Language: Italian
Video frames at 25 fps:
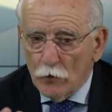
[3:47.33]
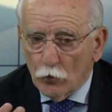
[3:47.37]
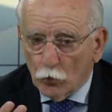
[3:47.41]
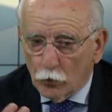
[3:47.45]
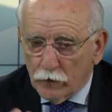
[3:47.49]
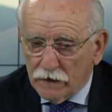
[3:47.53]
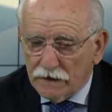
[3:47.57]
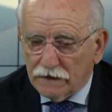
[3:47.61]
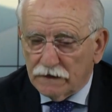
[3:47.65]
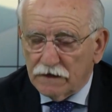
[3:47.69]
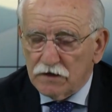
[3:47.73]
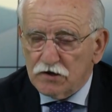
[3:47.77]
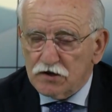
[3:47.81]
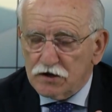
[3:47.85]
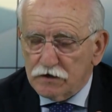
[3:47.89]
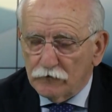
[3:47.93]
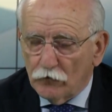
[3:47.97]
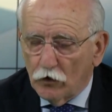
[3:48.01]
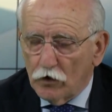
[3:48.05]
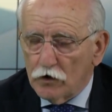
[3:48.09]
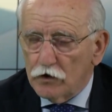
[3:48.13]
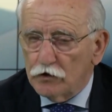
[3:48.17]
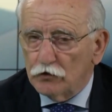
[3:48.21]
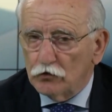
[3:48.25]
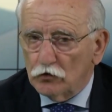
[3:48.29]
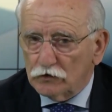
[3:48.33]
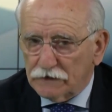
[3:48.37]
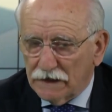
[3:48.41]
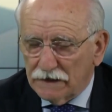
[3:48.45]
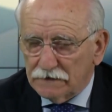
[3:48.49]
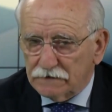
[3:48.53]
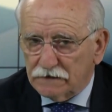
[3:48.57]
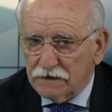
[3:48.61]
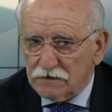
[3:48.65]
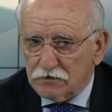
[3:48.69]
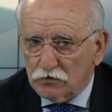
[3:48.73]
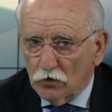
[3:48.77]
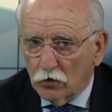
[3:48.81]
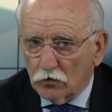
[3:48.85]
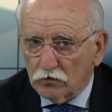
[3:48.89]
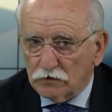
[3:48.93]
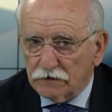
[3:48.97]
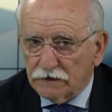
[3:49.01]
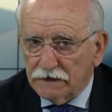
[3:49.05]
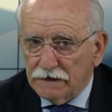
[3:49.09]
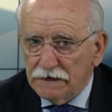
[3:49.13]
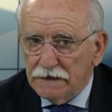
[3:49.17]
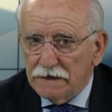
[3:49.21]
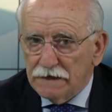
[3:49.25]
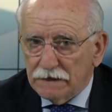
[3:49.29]
Quindi ci vogliono tanti
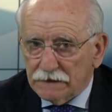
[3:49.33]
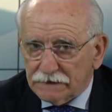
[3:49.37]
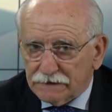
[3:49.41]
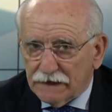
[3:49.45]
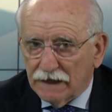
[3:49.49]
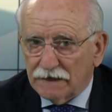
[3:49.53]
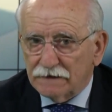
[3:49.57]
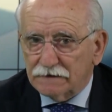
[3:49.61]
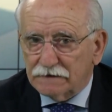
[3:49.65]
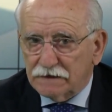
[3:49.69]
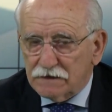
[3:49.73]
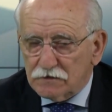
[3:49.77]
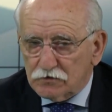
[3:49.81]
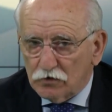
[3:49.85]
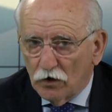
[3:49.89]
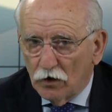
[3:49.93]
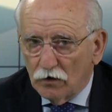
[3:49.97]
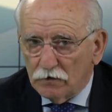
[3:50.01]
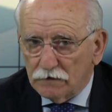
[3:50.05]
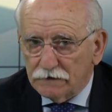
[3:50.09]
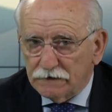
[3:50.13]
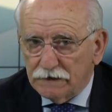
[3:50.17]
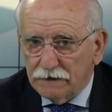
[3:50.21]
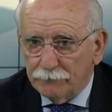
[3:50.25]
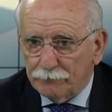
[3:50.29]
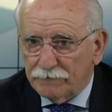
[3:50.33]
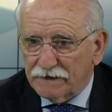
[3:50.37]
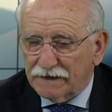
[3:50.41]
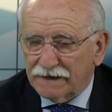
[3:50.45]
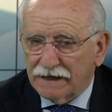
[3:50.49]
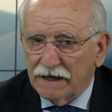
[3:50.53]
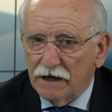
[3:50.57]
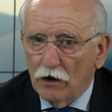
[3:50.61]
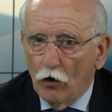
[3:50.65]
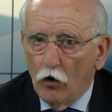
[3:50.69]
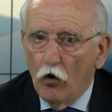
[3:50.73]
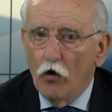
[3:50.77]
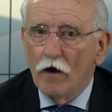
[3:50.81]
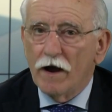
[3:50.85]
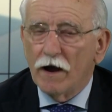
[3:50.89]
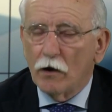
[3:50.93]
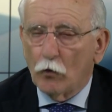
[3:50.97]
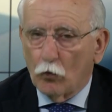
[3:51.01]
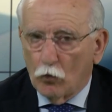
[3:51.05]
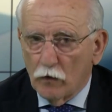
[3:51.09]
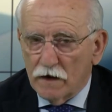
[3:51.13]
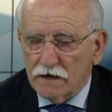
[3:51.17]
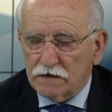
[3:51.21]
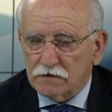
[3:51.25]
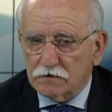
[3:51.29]
soldi, tanti soldi perché o è
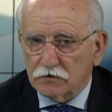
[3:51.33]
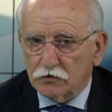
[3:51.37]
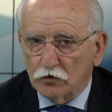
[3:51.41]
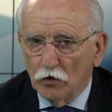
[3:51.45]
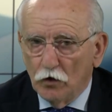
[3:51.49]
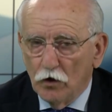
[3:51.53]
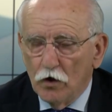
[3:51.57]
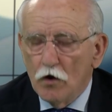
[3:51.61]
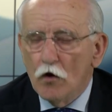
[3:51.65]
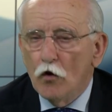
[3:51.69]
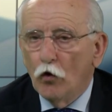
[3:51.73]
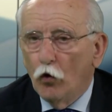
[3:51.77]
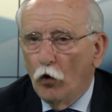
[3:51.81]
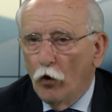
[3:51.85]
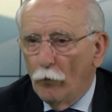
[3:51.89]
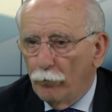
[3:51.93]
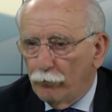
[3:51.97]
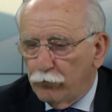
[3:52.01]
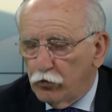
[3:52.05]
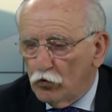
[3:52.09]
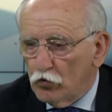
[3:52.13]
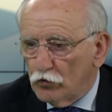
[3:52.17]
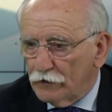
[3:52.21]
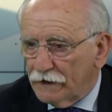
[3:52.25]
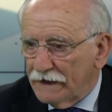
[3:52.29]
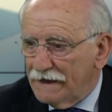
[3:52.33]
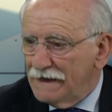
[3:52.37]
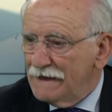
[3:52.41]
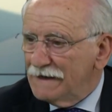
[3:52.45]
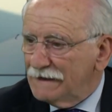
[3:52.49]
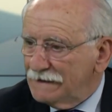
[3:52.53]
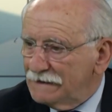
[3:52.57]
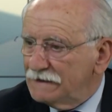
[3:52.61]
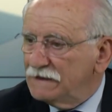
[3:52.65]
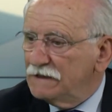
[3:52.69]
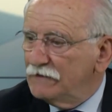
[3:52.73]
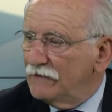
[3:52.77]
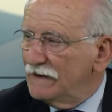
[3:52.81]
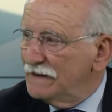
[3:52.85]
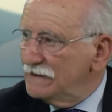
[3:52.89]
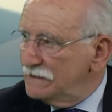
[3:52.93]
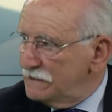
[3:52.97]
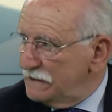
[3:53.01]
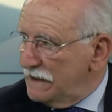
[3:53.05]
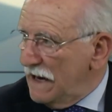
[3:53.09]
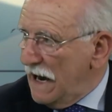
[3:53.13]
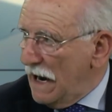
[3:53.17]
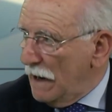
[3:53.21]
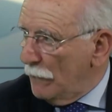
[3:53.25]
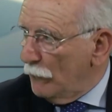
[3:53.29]
questo oppure
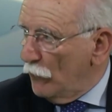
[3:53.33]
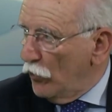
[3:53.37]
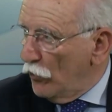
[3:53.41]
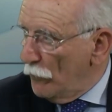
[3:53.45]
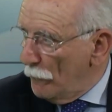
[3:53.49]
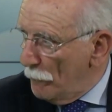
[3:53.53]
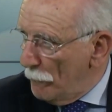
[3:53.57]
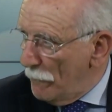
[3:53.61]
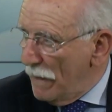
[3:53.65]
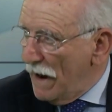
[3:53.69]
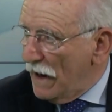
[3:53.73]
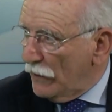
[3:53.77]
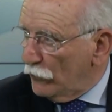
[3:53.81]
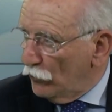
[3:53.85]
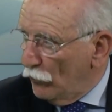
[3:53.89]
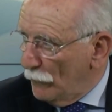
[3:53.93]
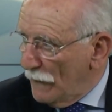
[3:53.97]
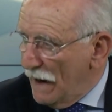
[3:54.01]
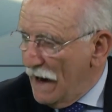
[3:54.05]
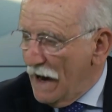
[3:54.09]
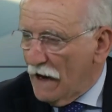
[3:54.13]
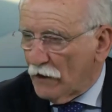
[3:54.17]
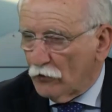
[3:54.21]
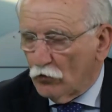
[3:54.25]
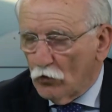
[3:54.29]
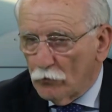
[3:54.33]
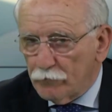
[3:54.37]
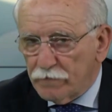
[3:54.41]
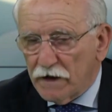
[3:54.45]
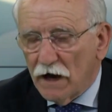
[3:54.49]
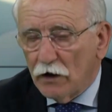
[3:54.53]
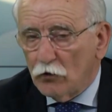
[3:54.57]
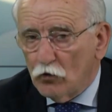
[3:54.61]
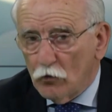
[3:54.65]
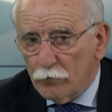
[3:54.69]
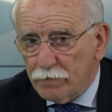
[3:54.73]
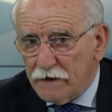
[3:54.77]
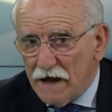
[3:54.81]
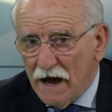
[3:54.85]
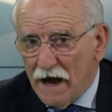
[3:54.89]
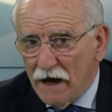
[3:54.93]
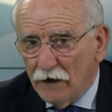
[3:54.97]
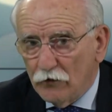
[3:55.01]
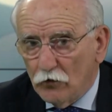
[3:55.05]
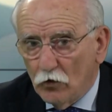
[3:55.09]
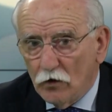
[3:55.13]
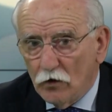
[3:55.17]
diventiamo mano a mano, piano piano,